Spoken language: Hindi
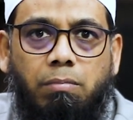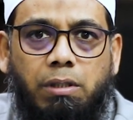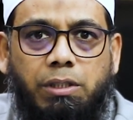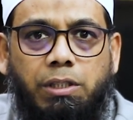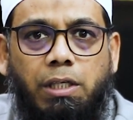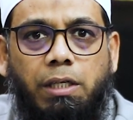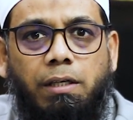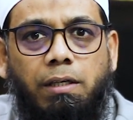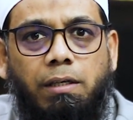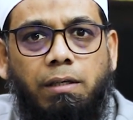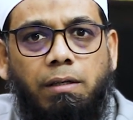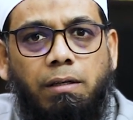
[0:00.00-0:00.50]

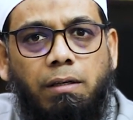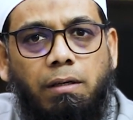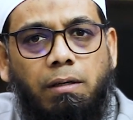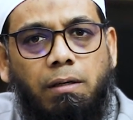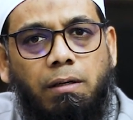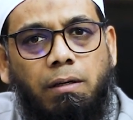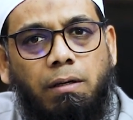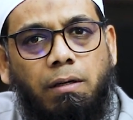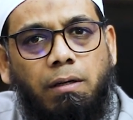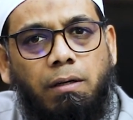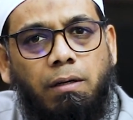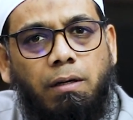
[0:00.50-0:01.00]
मसलन
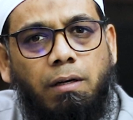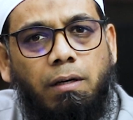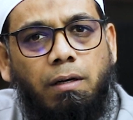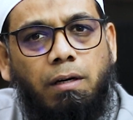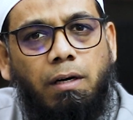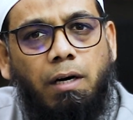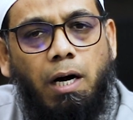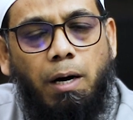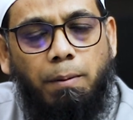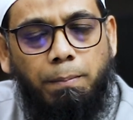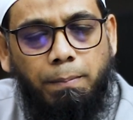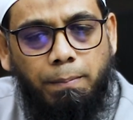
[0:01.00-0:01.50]

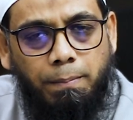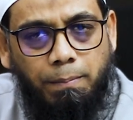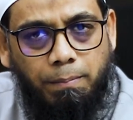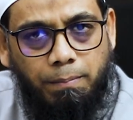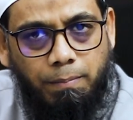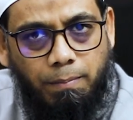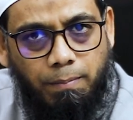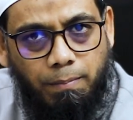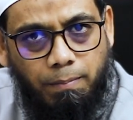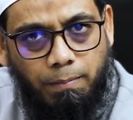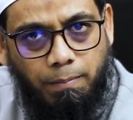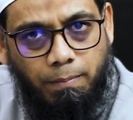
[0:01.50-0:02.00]
हम
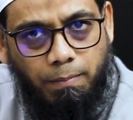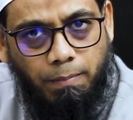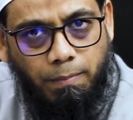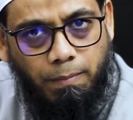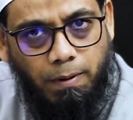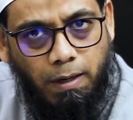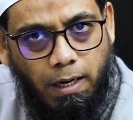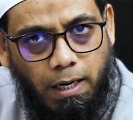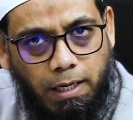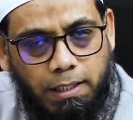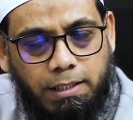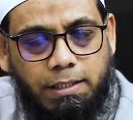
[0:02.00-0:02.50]

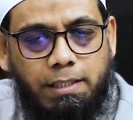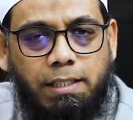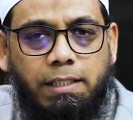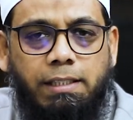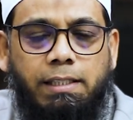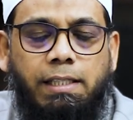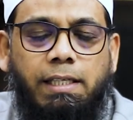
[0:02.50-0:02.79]
अक्सर